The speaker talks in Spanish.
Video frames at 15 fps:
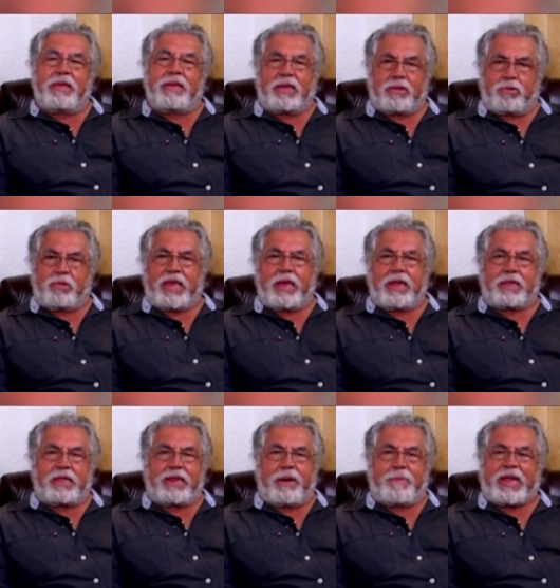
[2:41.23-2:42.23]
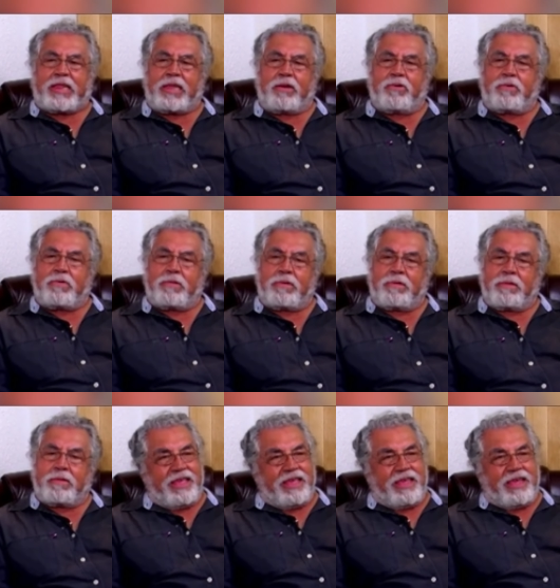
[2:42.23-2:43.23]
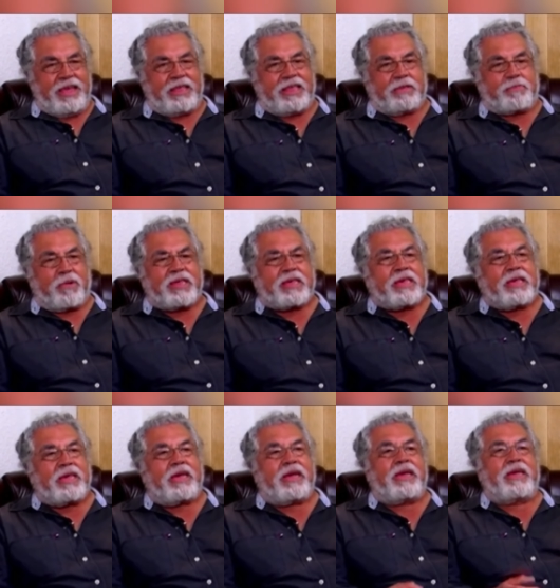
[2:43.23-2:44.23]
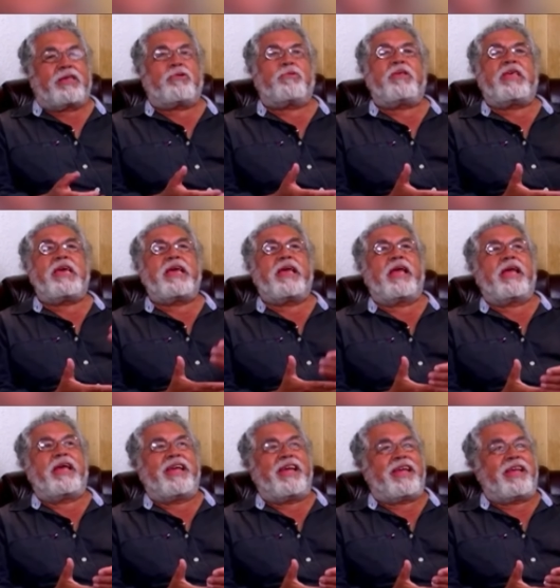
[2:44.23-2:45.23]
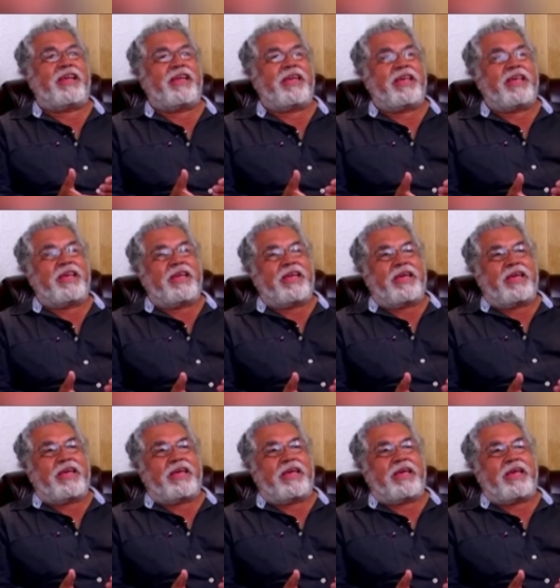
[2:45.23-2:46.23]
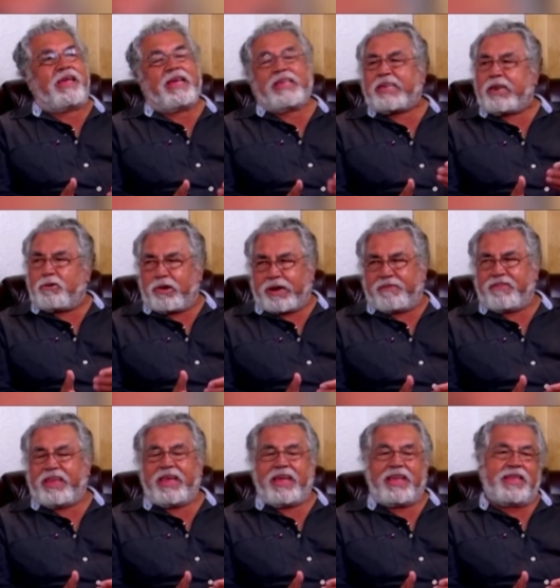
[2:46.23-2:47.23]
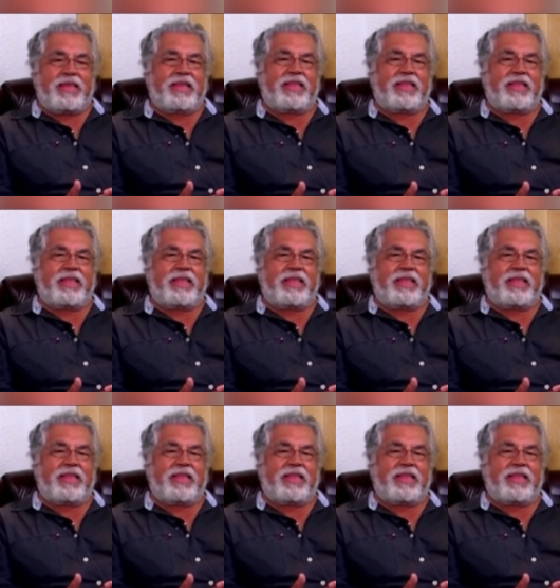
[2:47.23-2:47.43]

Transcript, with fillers: Y estudié arte dramático. Y después eh, estudié eh, escenografía